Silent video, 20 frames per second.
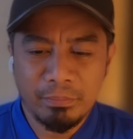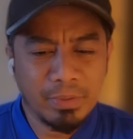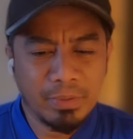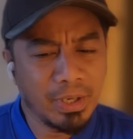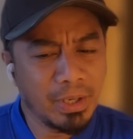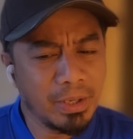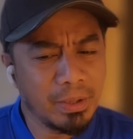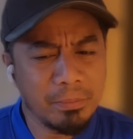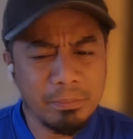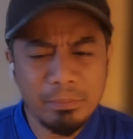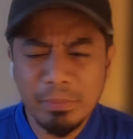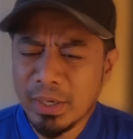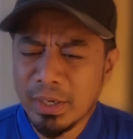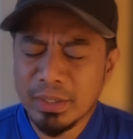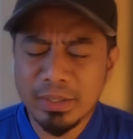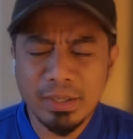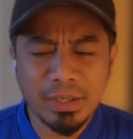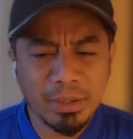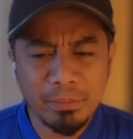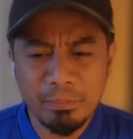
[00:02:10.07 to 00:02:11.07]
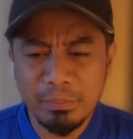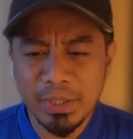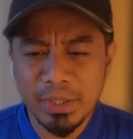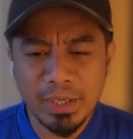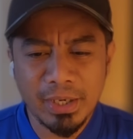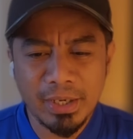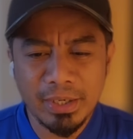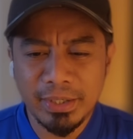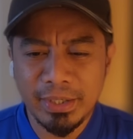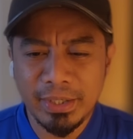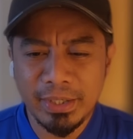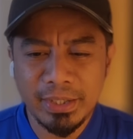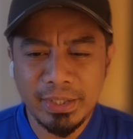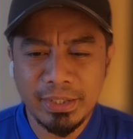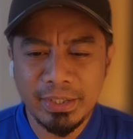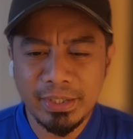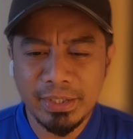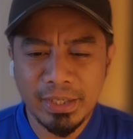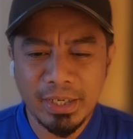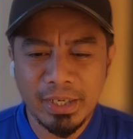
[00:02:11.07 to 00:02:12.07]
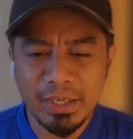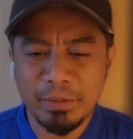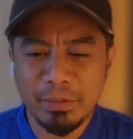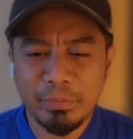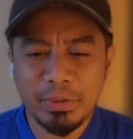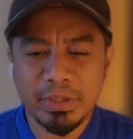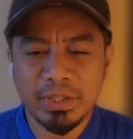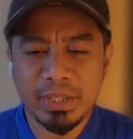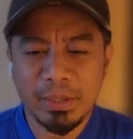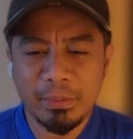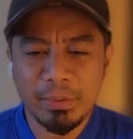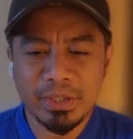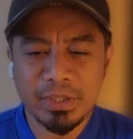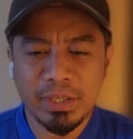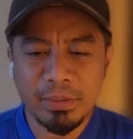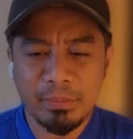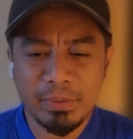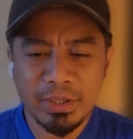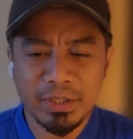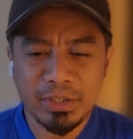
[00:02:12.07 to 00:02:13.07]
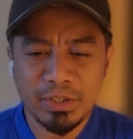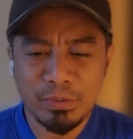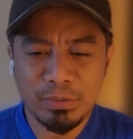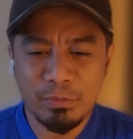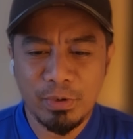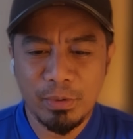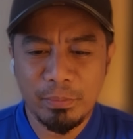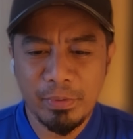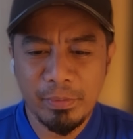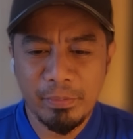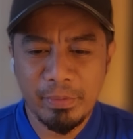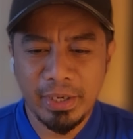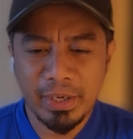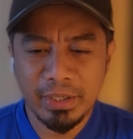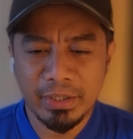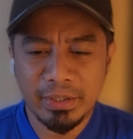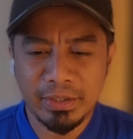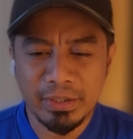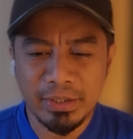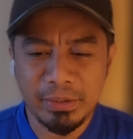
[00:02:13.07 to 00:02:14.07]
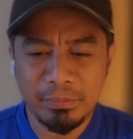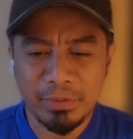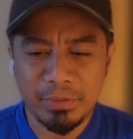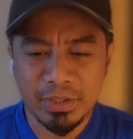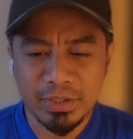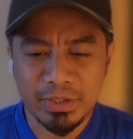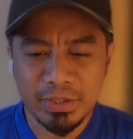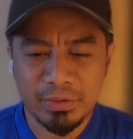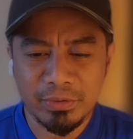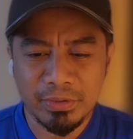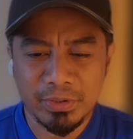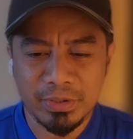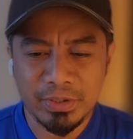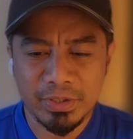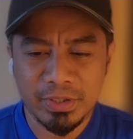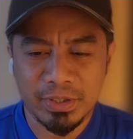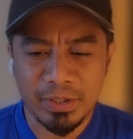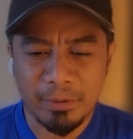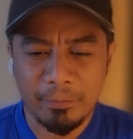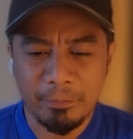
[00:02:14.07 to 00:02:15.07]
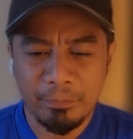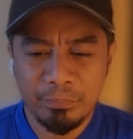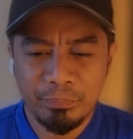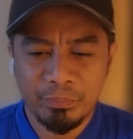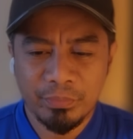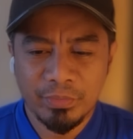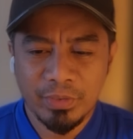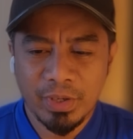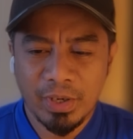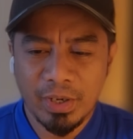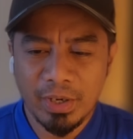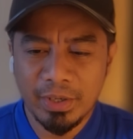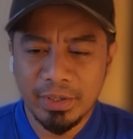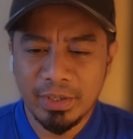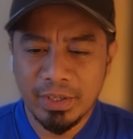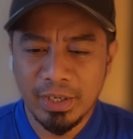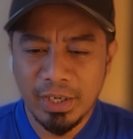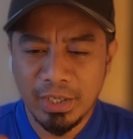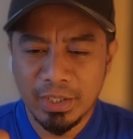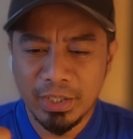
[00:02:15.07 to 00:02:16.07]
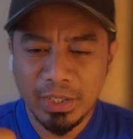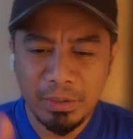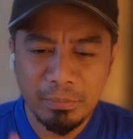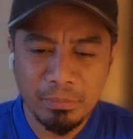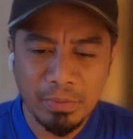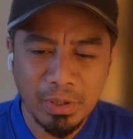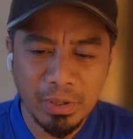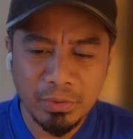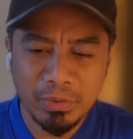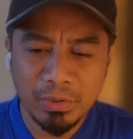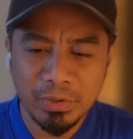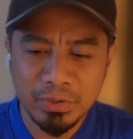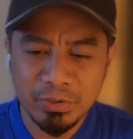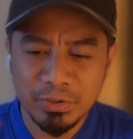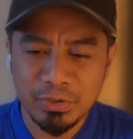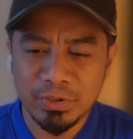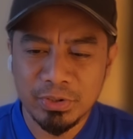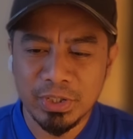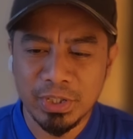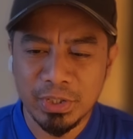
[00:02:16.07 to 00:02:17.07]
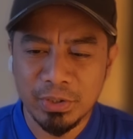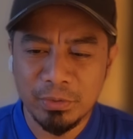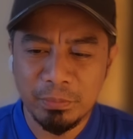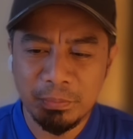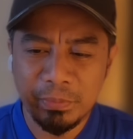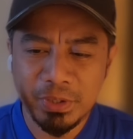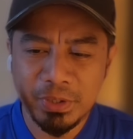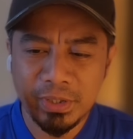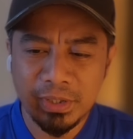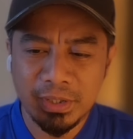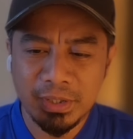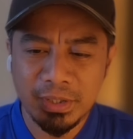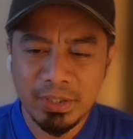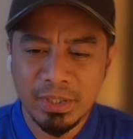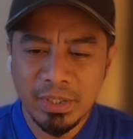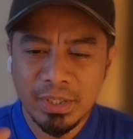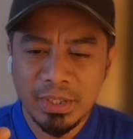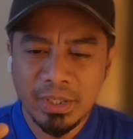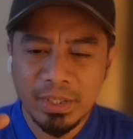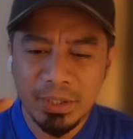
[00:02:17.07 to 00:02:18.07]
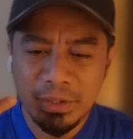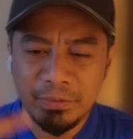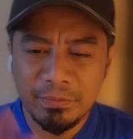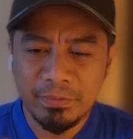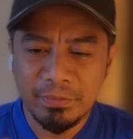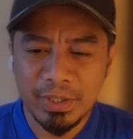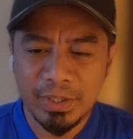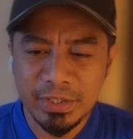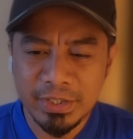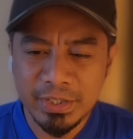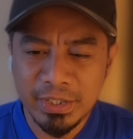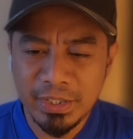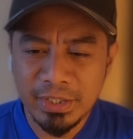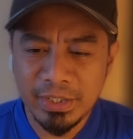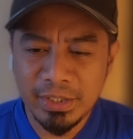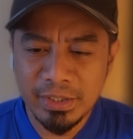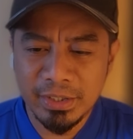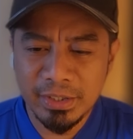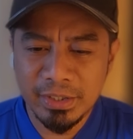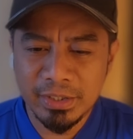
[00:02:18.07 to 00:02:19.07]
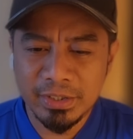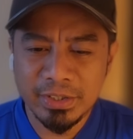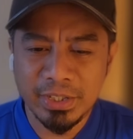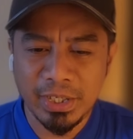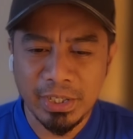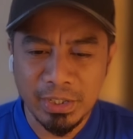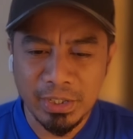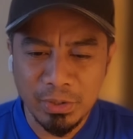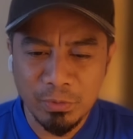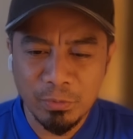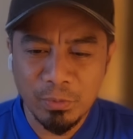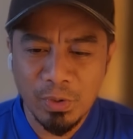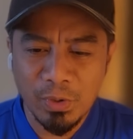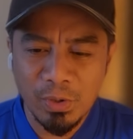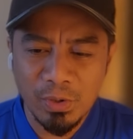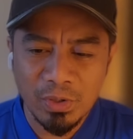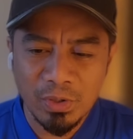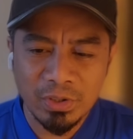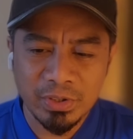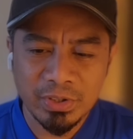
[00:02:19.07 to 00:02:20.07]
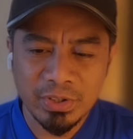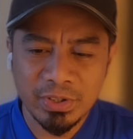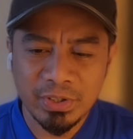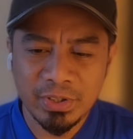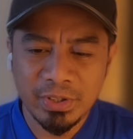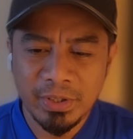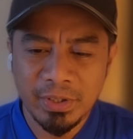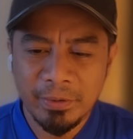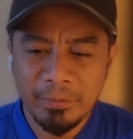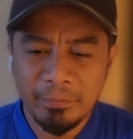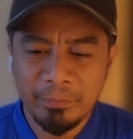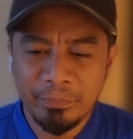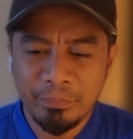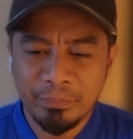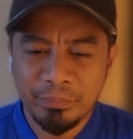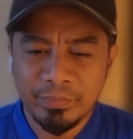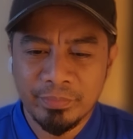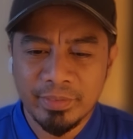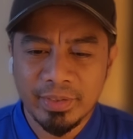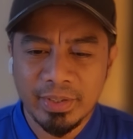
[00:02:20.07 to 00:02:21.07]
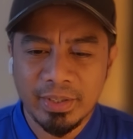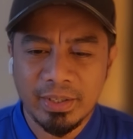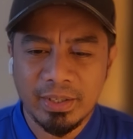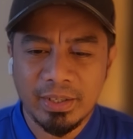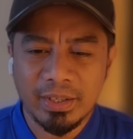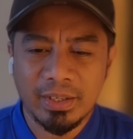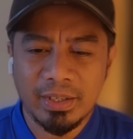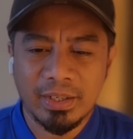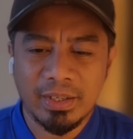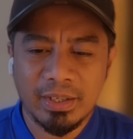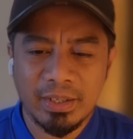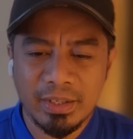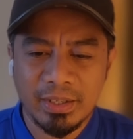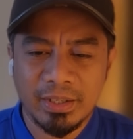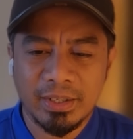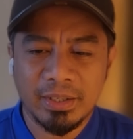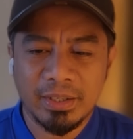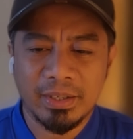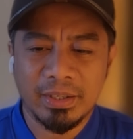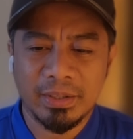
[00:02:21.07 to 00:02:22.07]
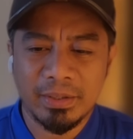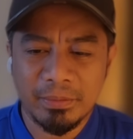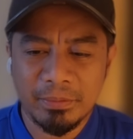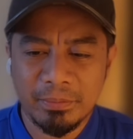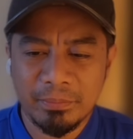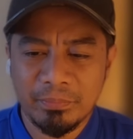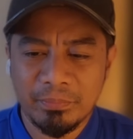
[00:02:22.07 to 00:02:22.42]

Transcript: Memang kegembiraan ini diraih bersama-sama ke semua pemain timnas Indonesia. Ada Elkin Bagot, Justin Nubne, Ivar Jena, Sandy Walls uh,